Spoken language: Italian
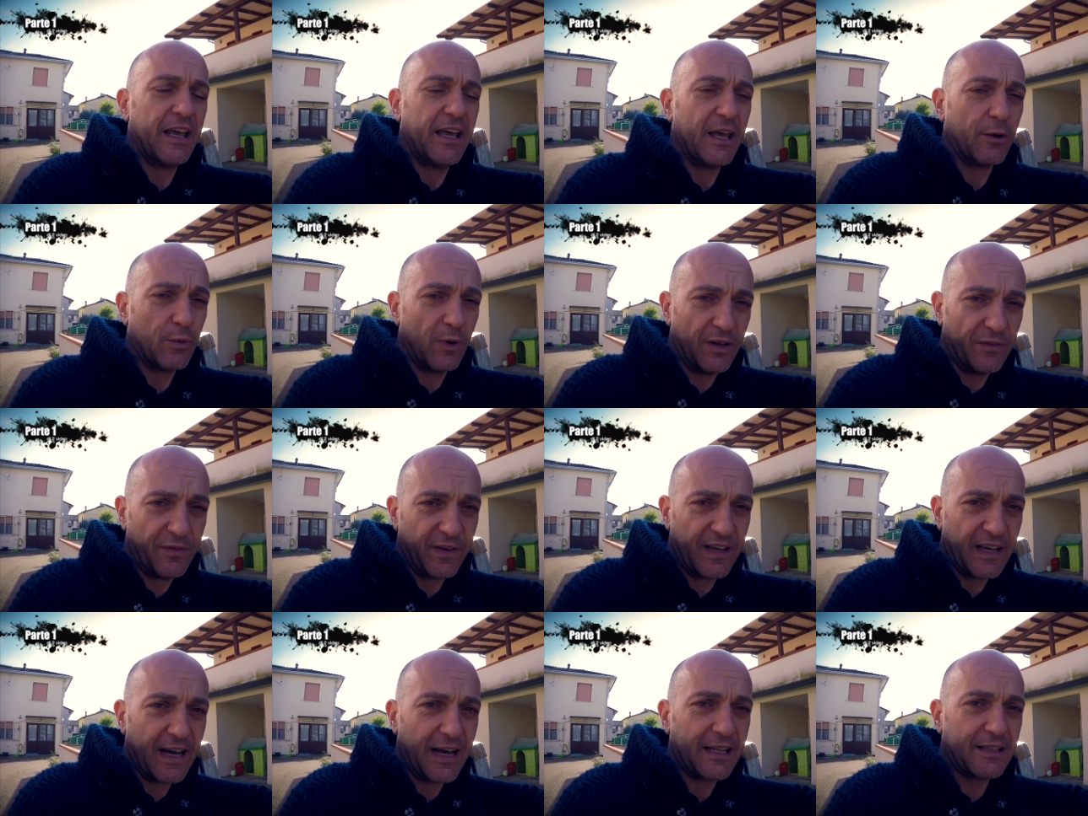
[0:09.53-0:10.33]
e
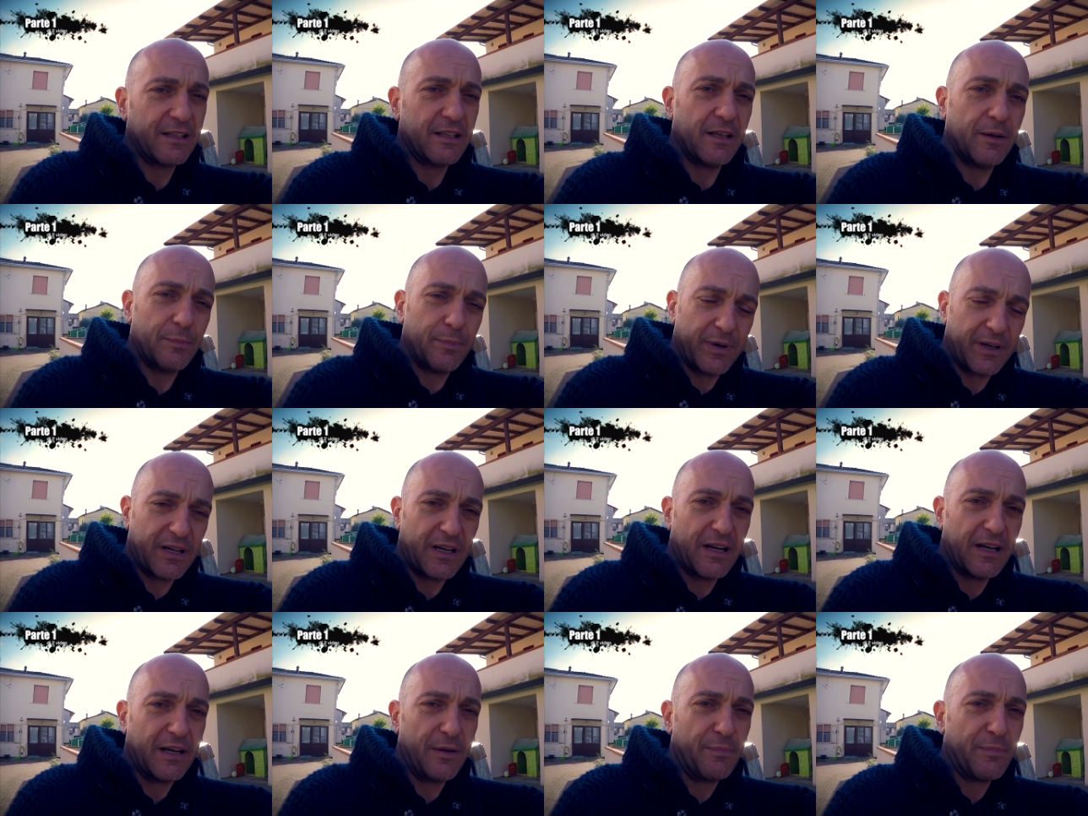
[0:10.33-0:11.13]
qualificati per
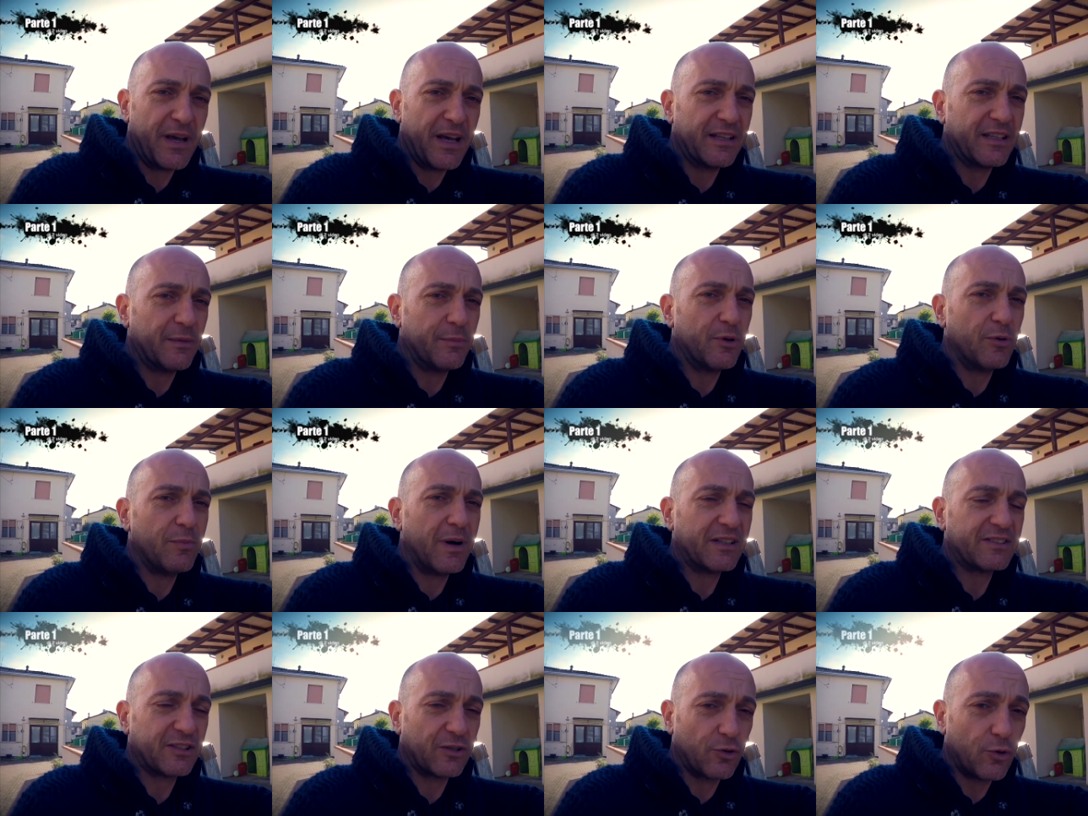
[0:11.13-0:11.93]
gli impianti a
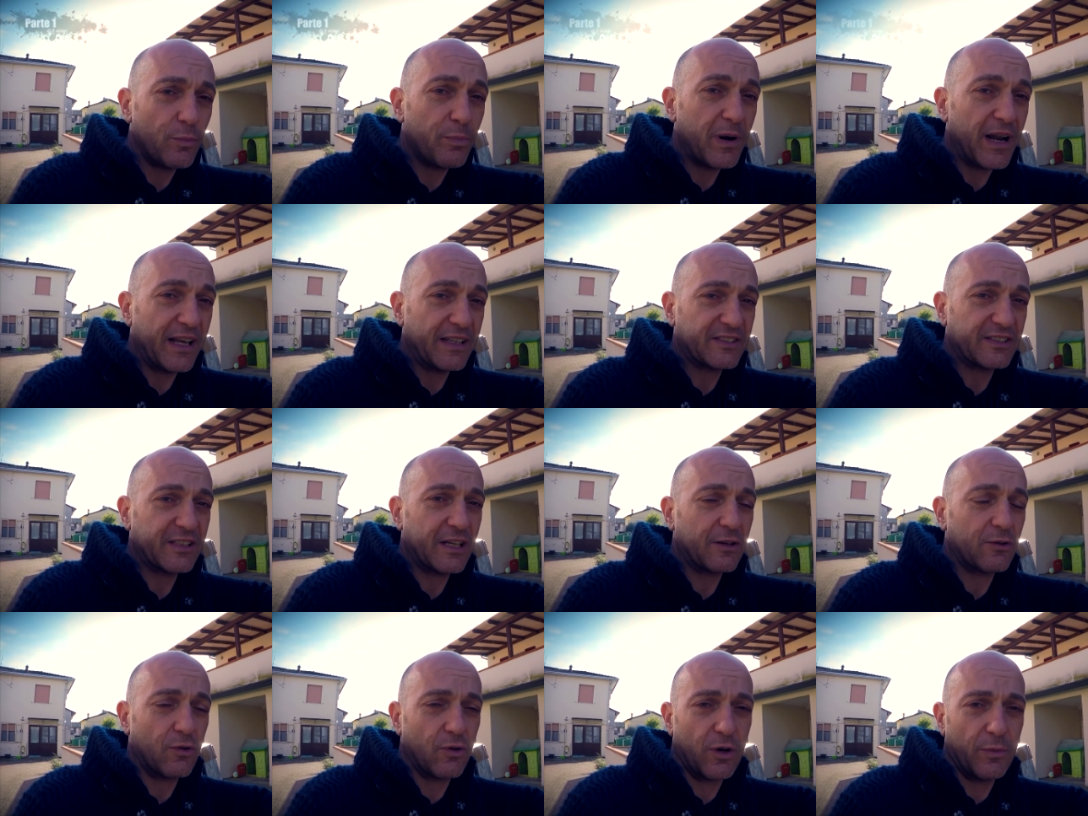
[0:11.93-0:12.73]
biomassa
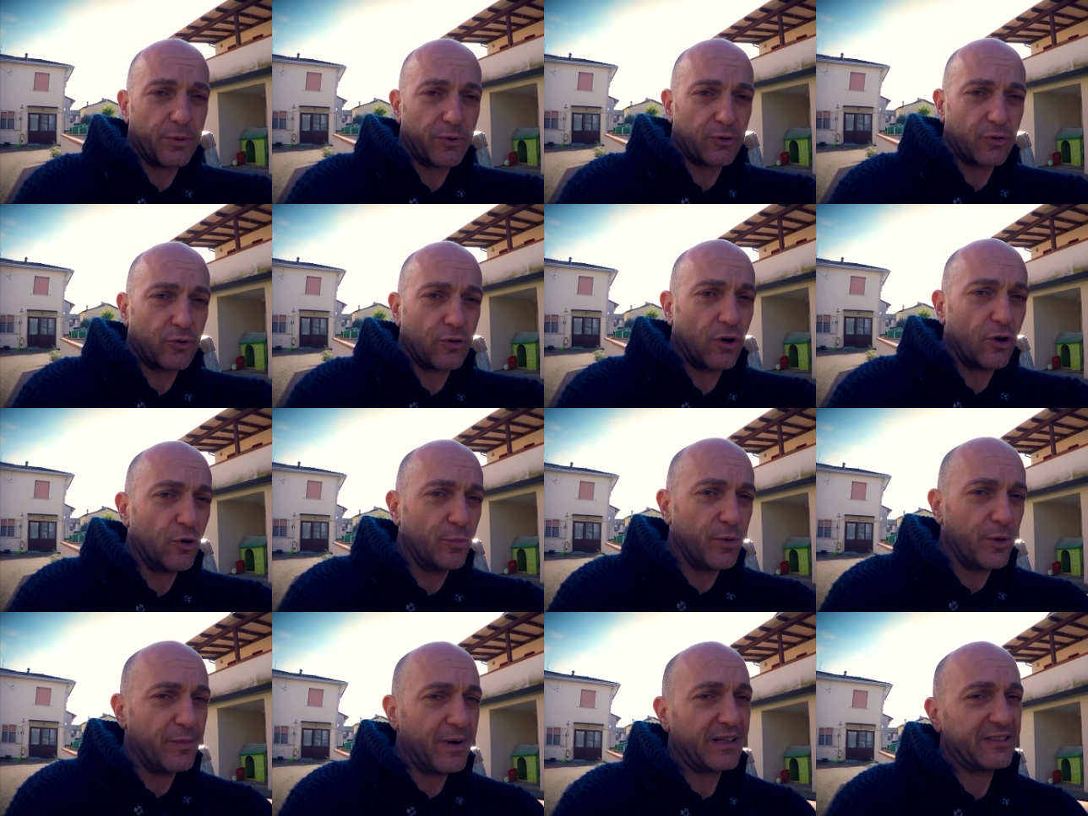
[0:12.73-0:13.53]
complessa con il protocollo
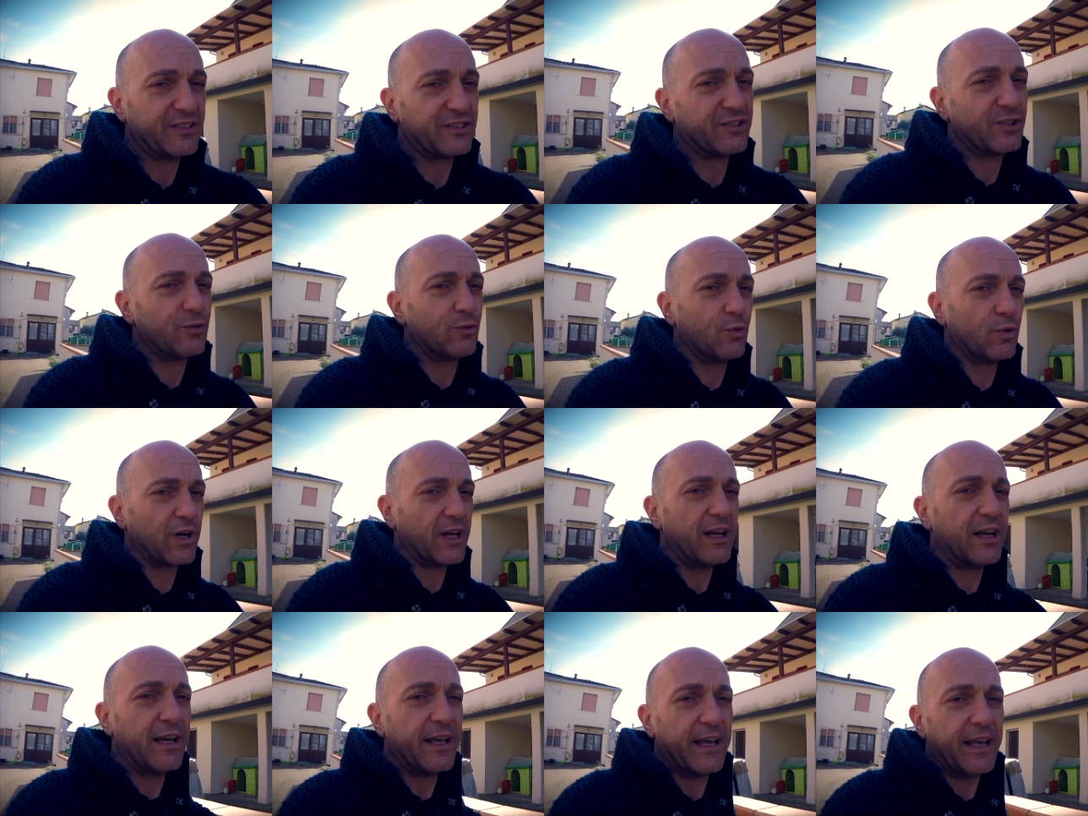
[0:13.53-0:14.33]
biomassa sicura